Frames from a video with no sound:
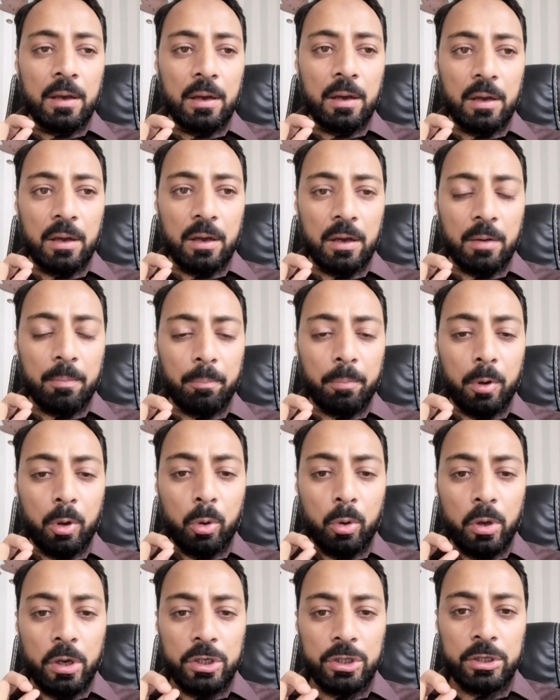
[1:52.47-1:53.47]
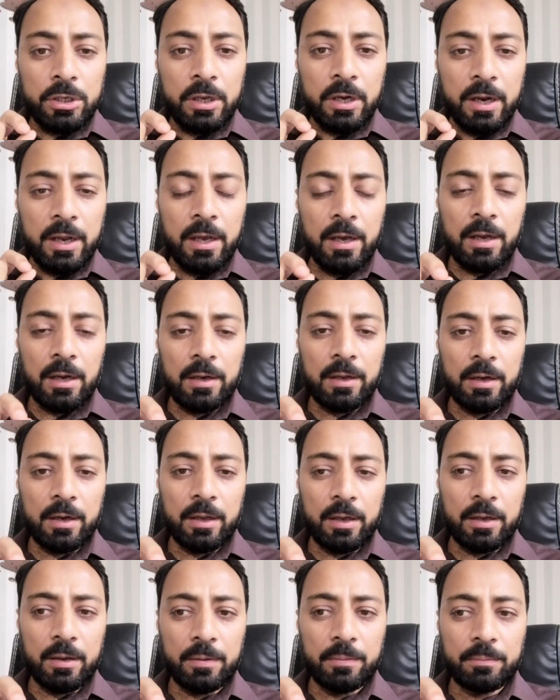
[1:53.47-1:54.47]
ब्लूइश ग्रे कलर
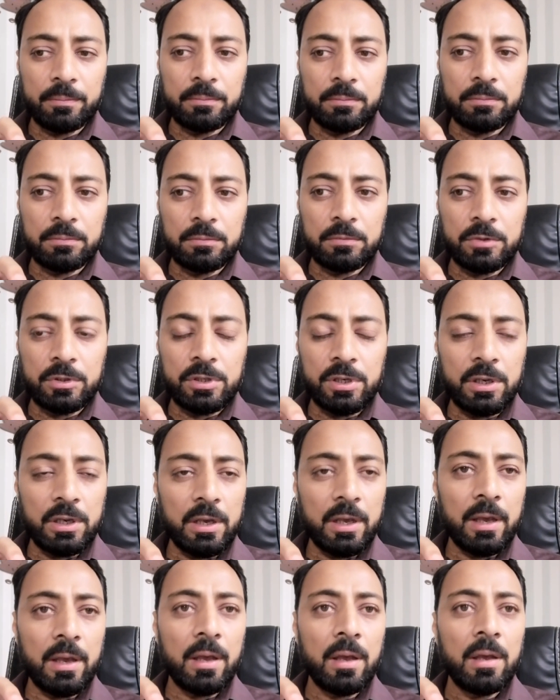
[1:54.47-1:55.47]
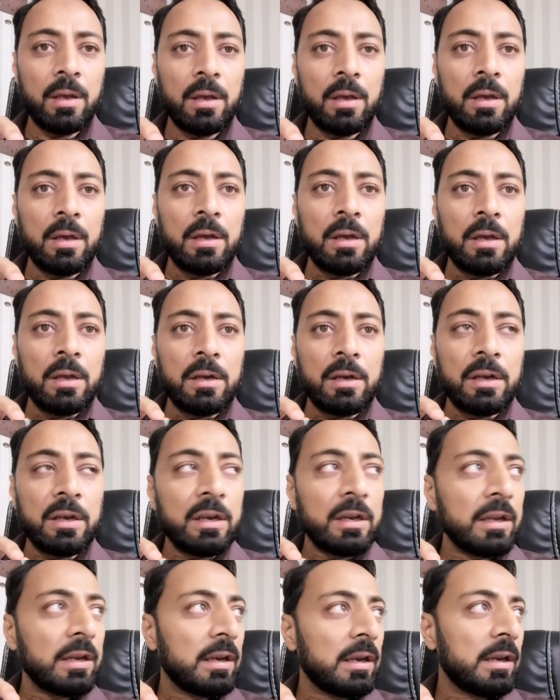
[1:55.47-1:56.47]
के ठीक है
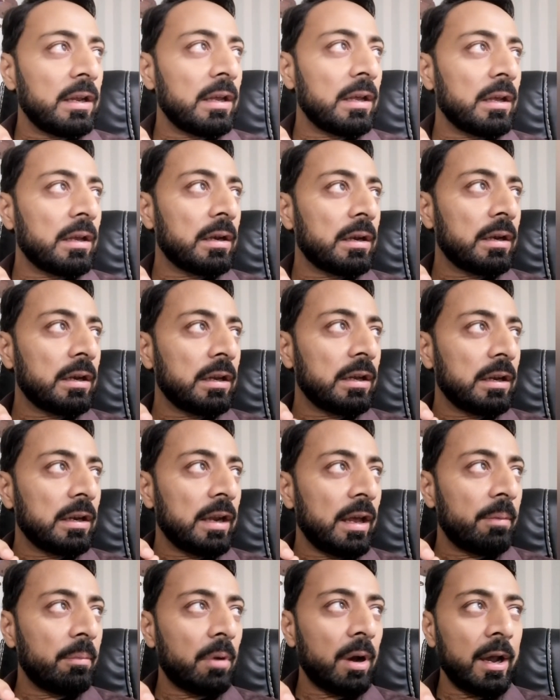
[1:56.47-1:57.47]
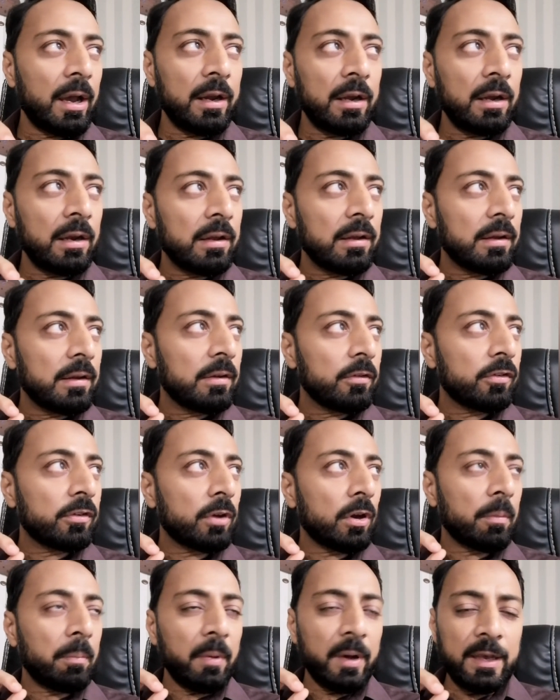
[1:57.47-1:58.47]
नीली नीले माइल
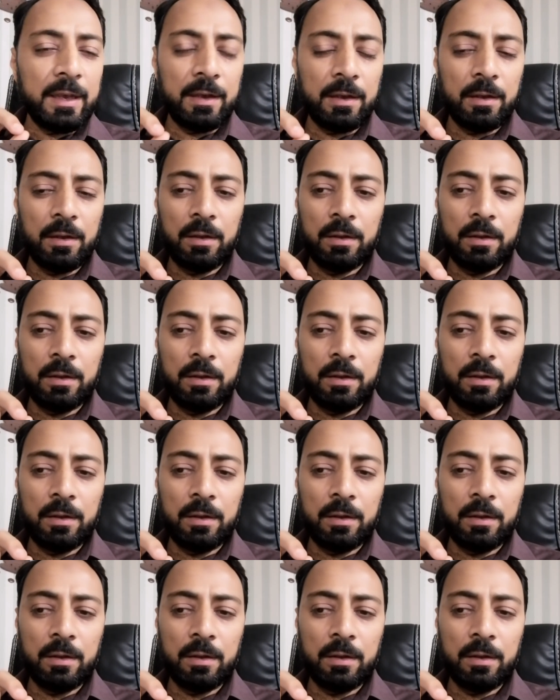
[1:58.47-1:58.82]
सरमई